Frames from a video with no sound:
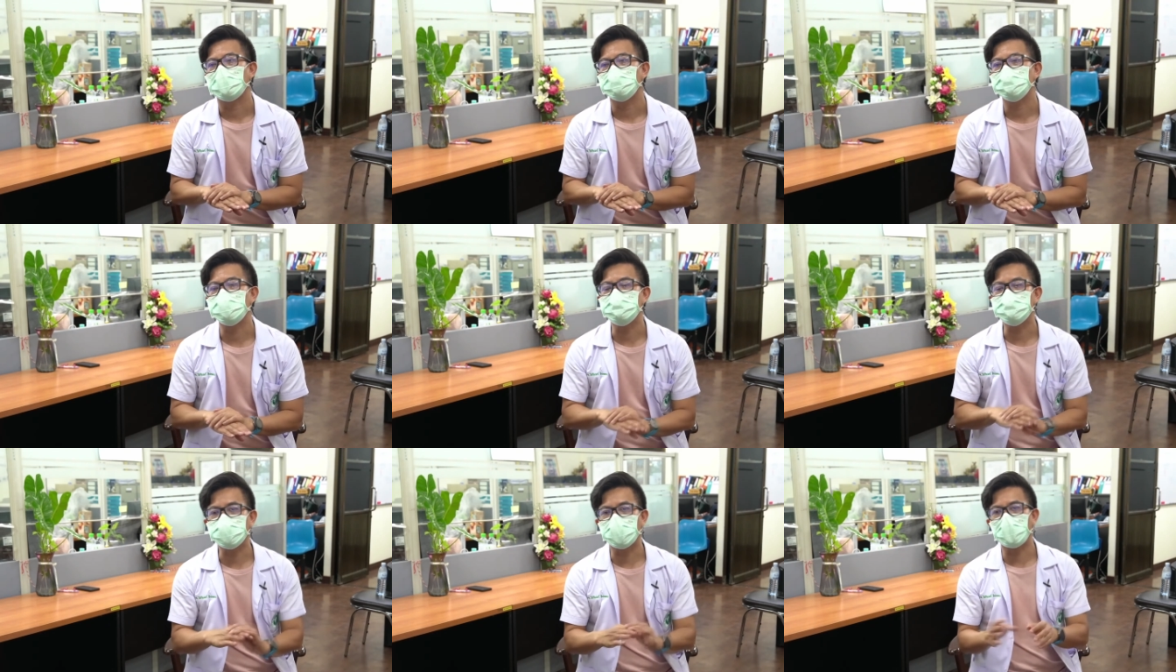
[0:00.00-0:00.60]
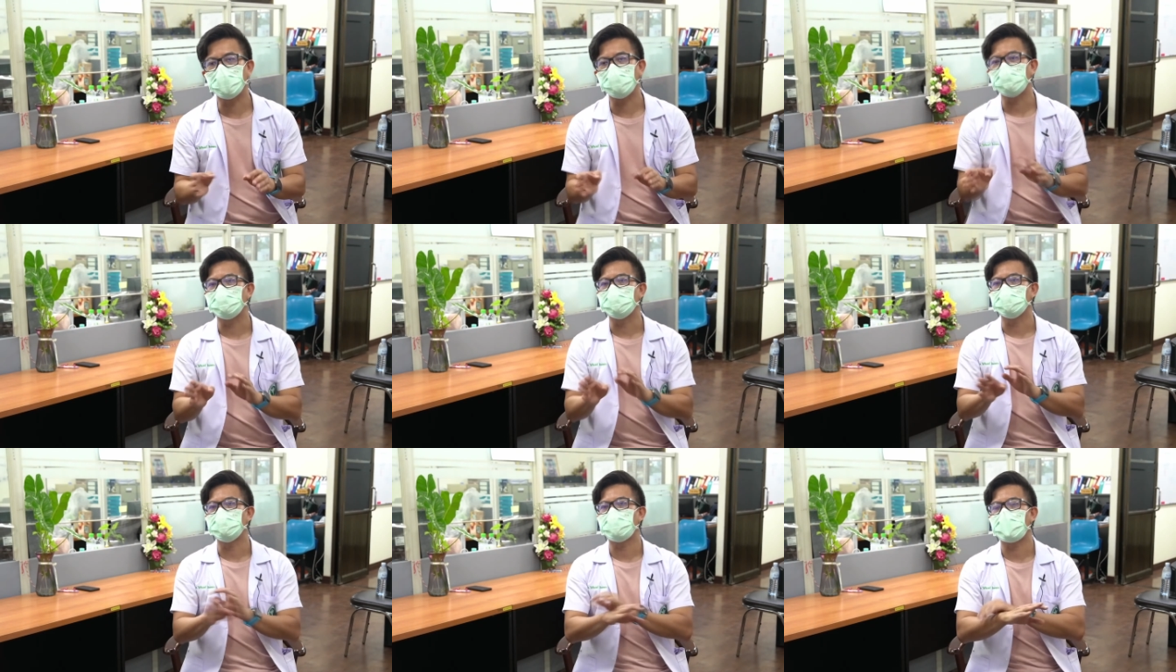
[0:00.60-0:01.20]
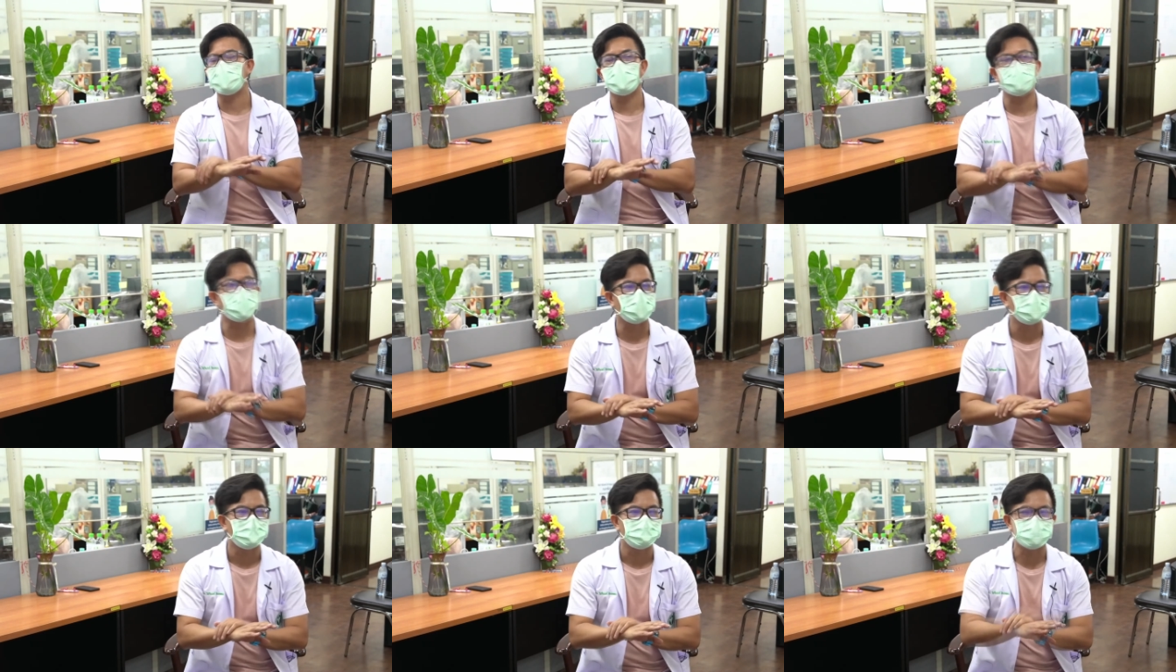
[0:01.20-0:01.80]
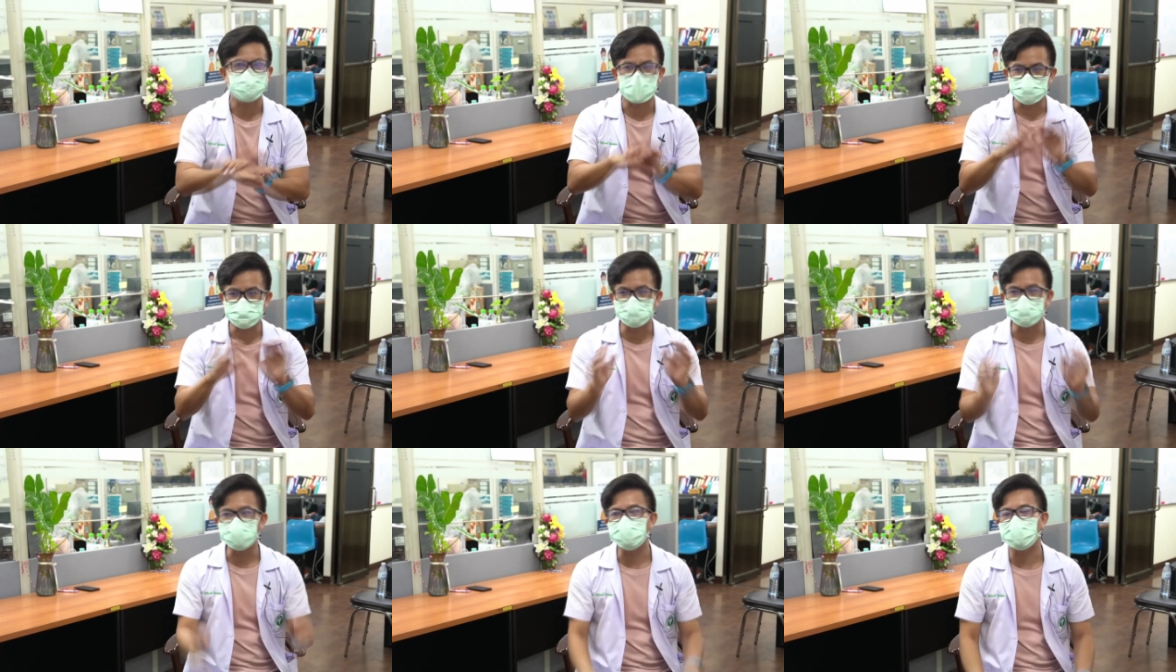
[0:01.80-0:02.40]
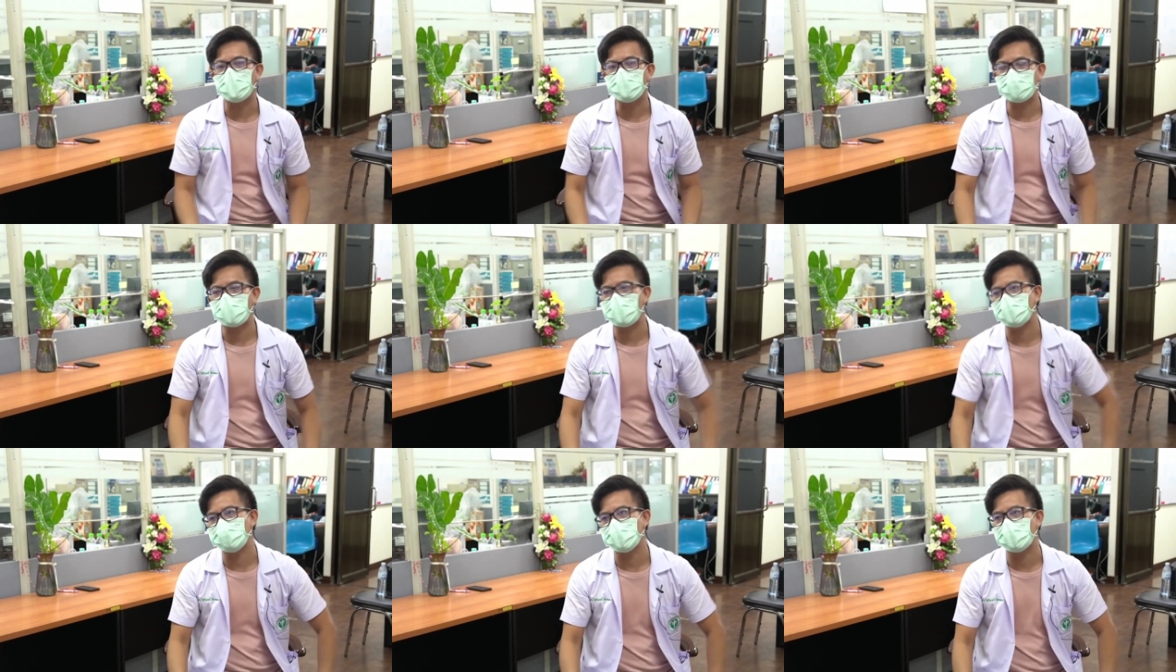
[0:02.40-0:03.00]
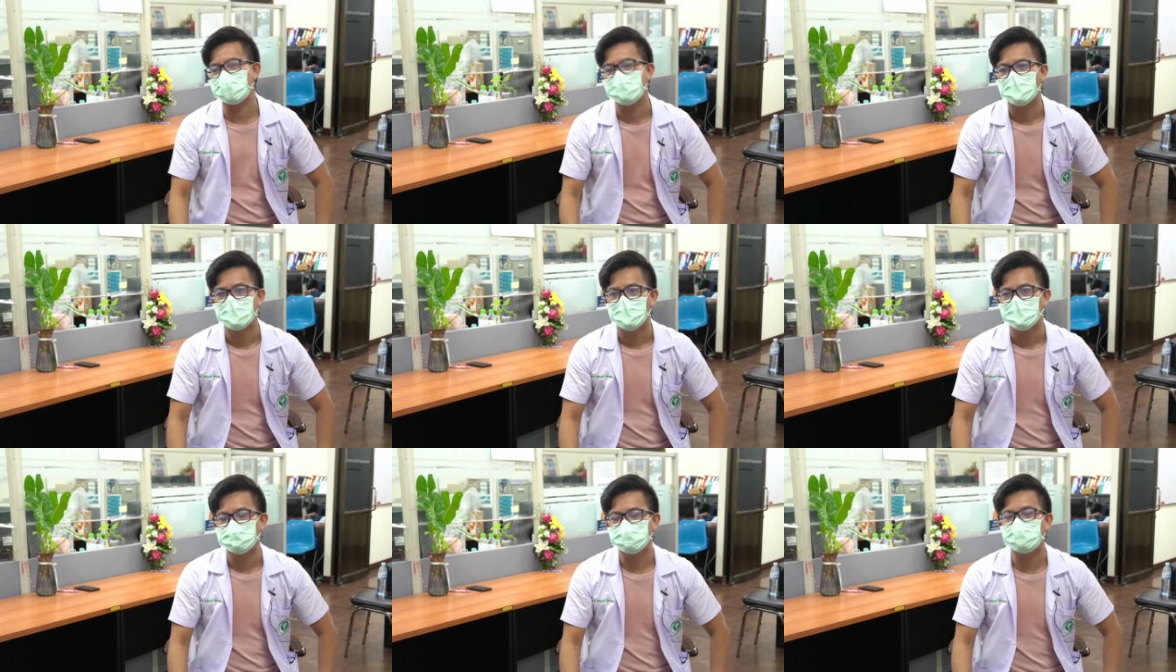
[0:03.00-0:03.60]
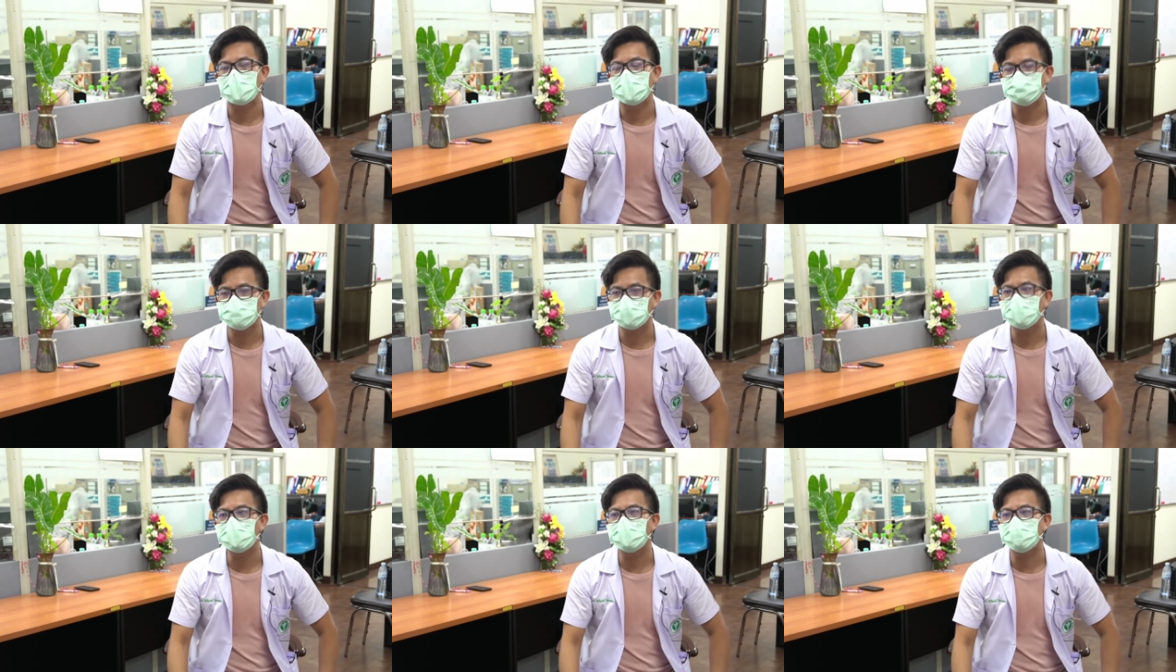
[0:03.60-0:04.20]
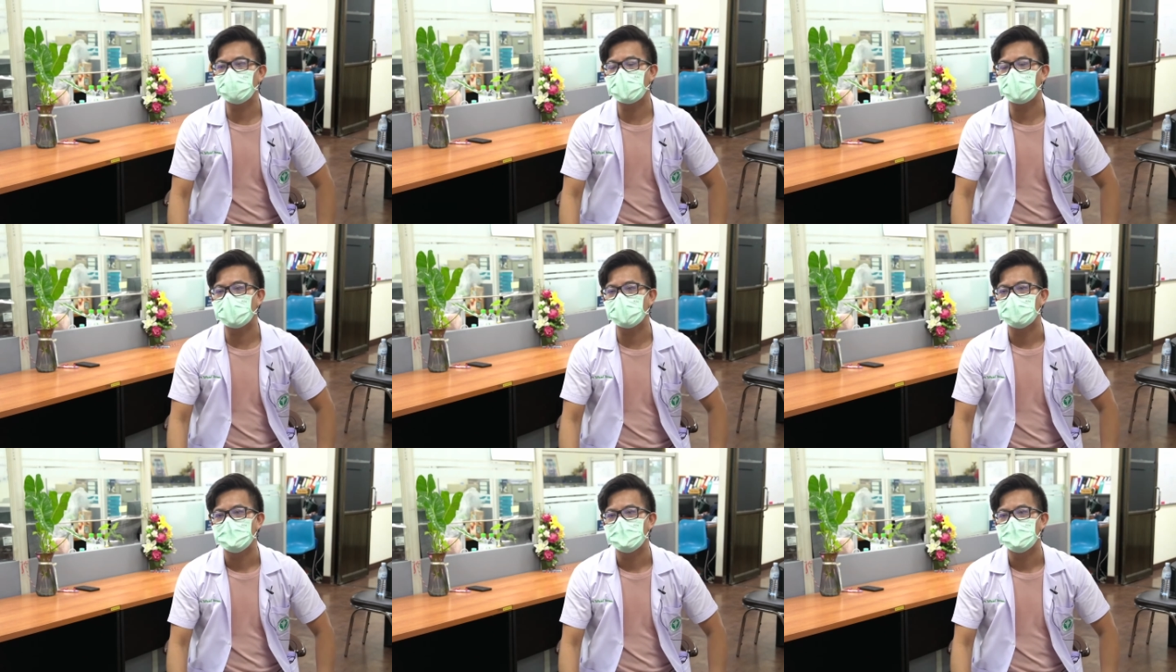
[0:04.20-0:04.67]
ชุมชนหรือว่าประชาชนที่อยู่รอบข้างเนี่ยสบายใจได้เลยว่า